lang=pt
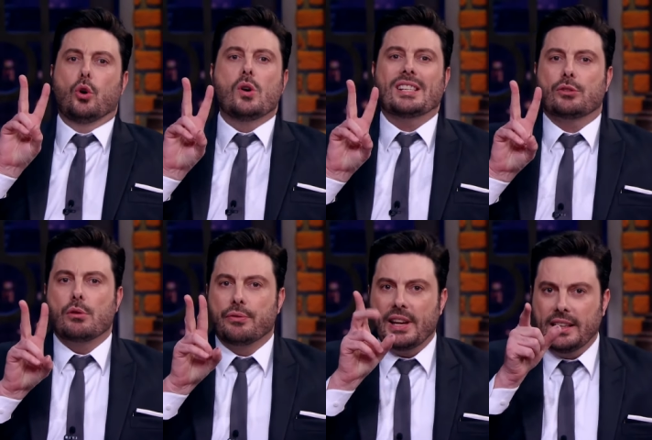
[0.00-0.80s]
Duas
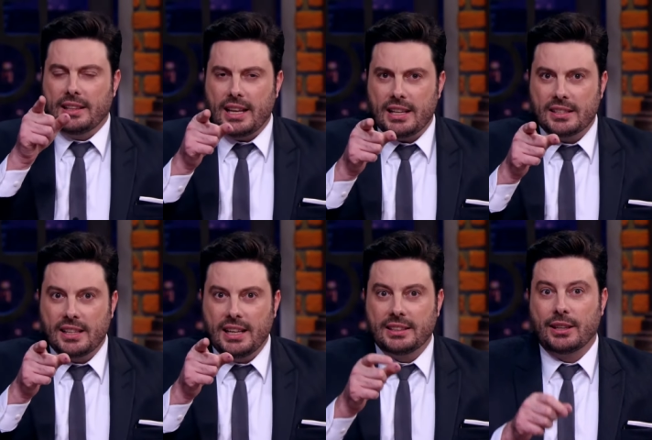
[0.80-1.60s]
confeiteiras
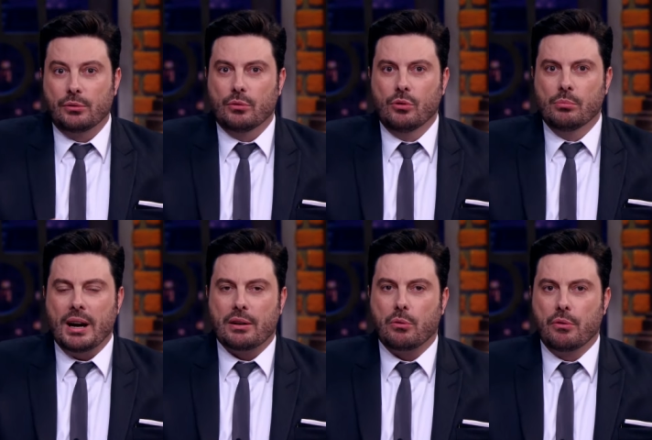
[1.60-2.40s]
entram,
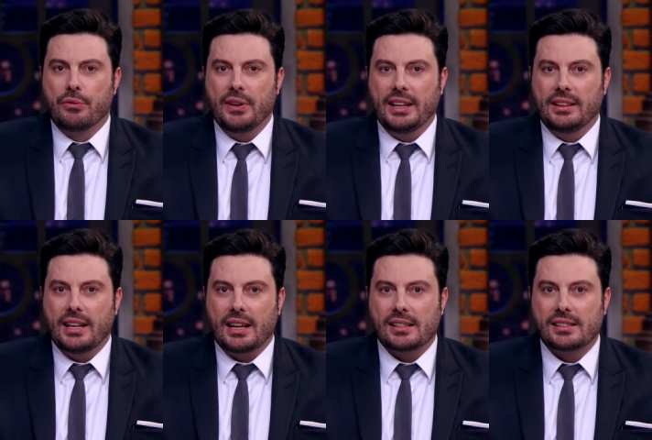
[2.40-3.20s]
uma
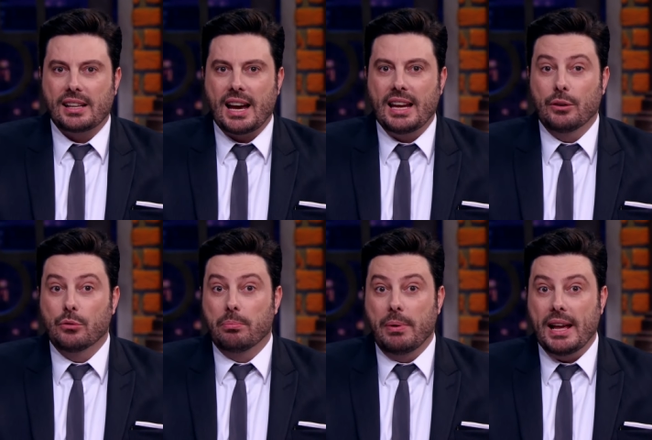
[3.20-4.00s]
confeiteira sai.
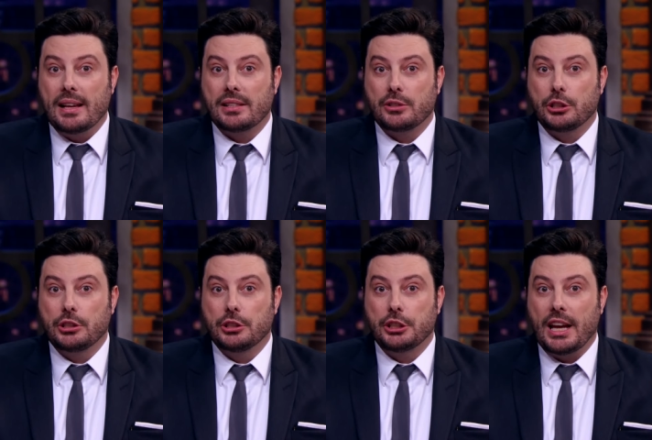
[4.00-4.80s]
O
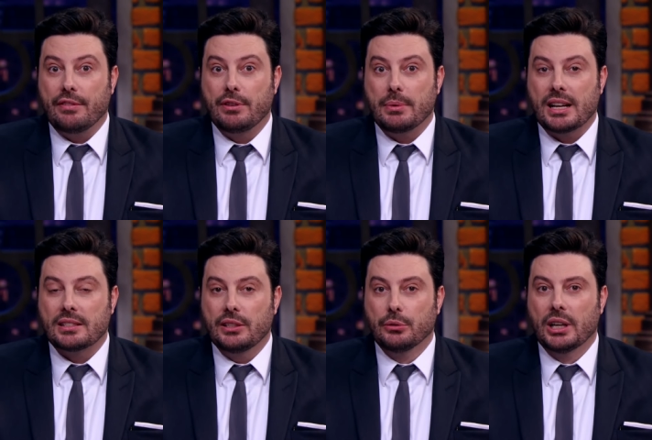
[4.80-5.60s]
Best Chef
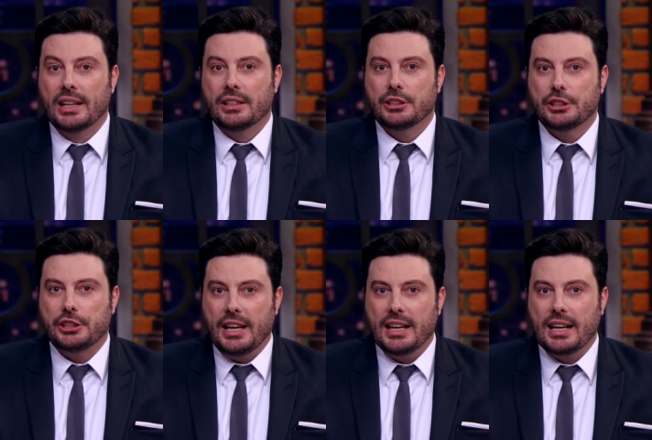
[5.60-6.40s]
Brasil
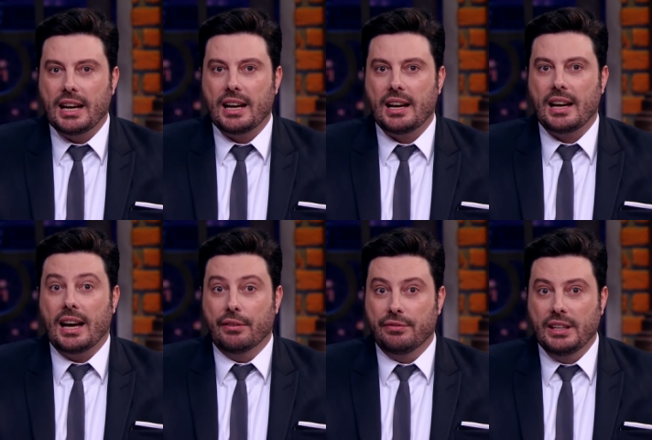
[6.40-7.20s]
chega
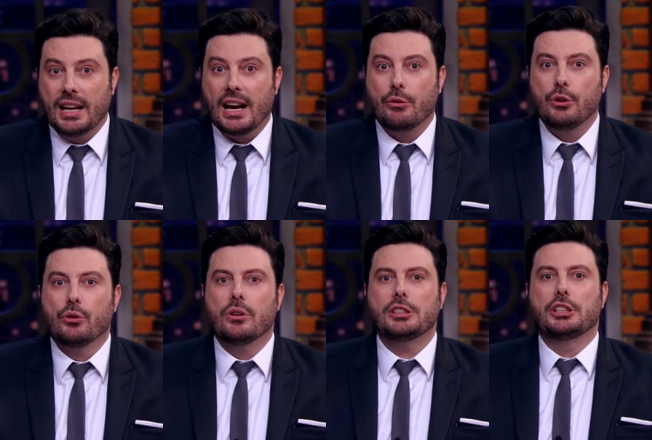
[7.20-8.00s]
à final e
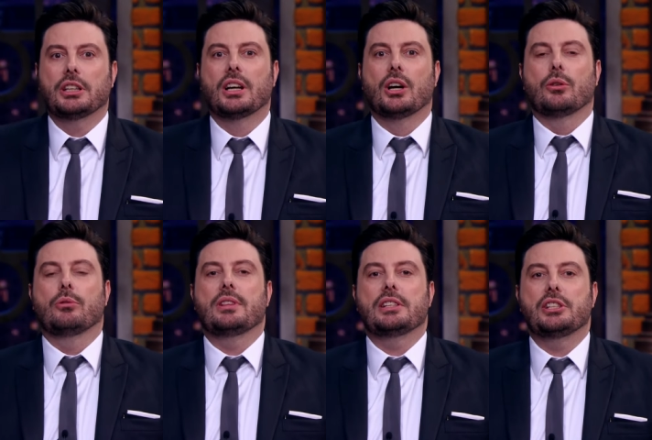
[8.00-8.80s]
hoje
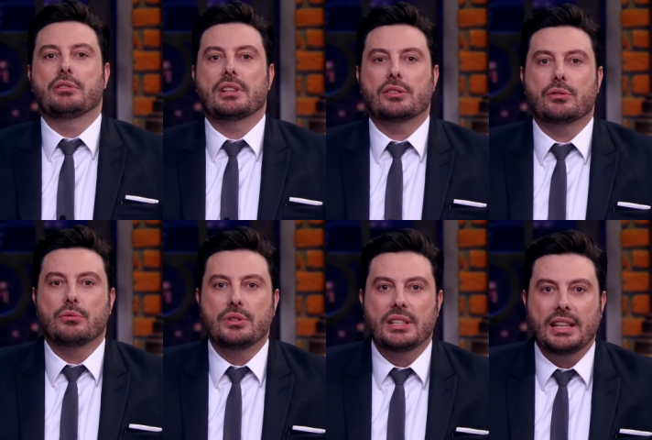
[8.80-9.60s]
o destino das
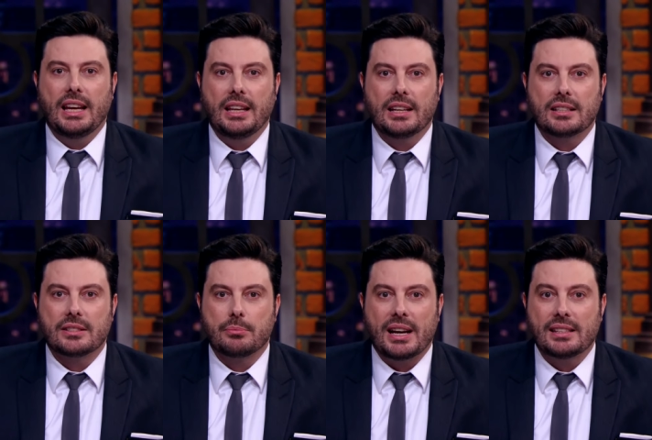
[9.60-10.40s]

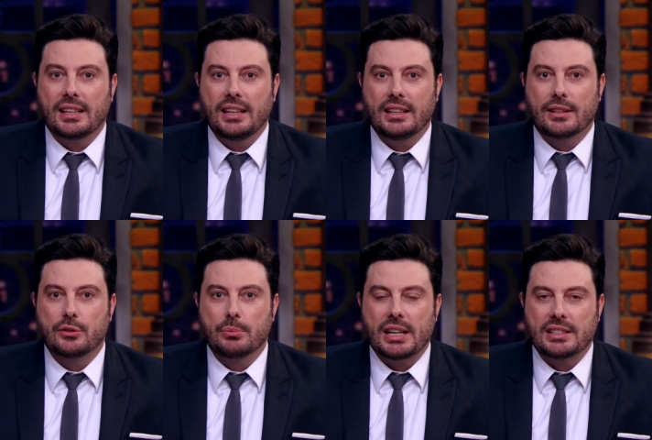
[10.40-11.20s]
cozinheiras mais queridas
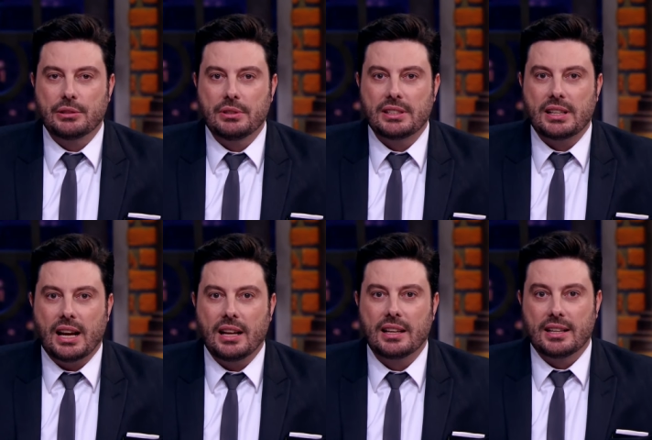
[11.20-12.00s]
do Brasil
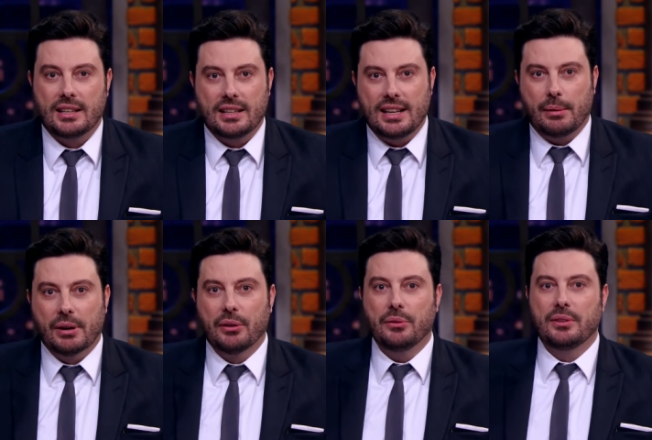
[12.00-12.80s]
está na
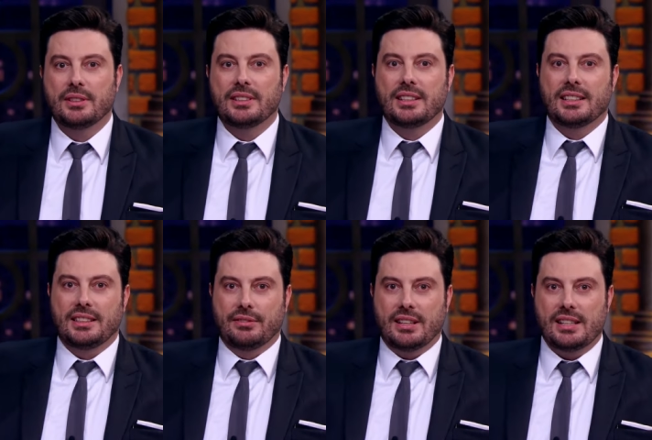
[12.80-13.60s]
mão
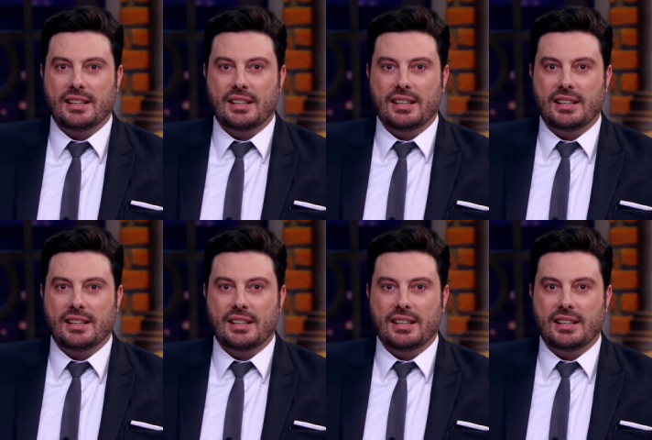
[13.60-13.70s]
de Vanessa